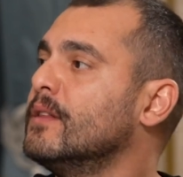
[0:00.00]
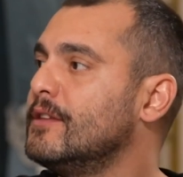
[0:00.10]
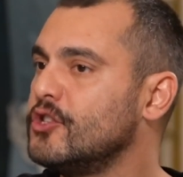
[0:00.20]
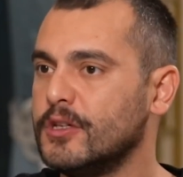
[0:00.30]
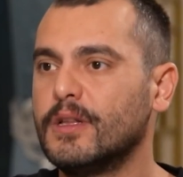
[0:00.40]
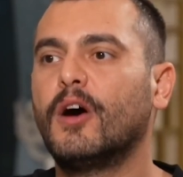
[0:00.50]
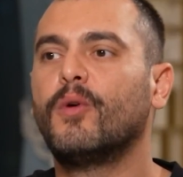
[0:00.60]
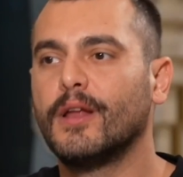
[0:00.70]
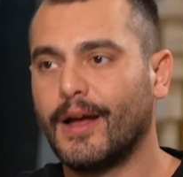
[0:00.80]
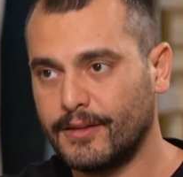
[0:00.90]
تيجي
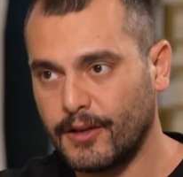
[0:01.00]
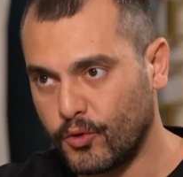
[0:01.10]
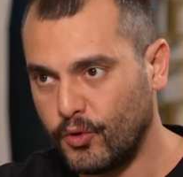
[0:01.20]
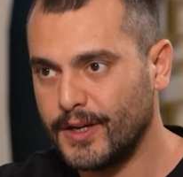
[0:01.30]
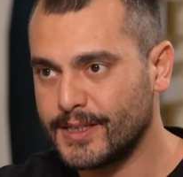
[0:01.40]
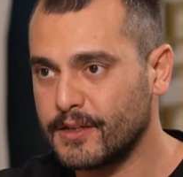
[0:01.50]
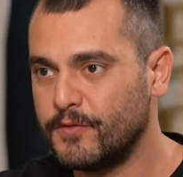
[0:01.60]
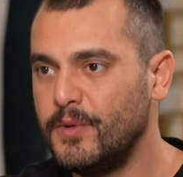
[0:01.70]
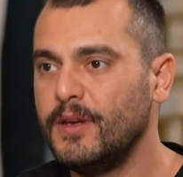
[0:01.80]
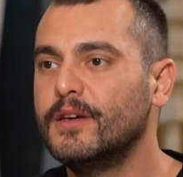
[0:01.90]
دعوة لحتى يروح
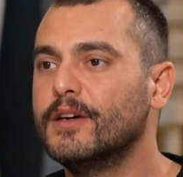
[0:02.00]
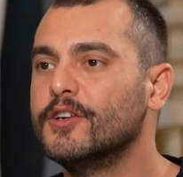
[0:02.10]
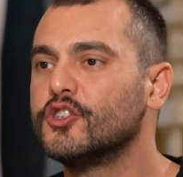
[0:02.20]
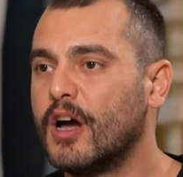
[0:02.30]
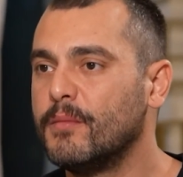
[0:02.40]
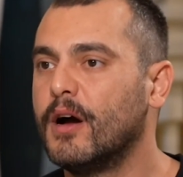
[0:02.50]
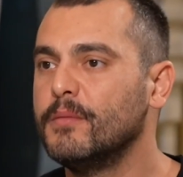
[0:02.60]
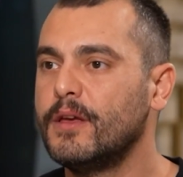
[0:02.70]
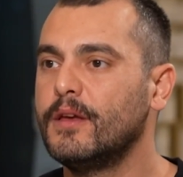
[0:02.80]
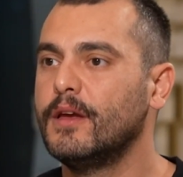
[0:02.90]
يعزف بجامعة
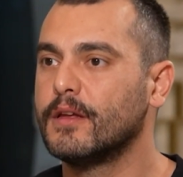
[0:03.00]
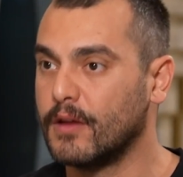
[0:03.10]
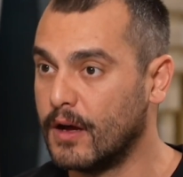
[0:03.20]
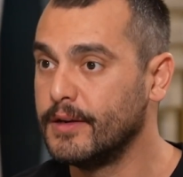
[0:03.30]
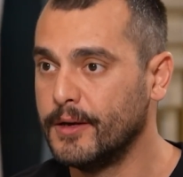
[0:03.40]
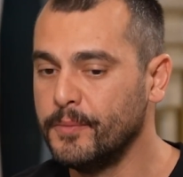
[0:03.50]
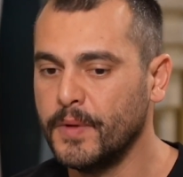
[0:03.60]
بإيطاليا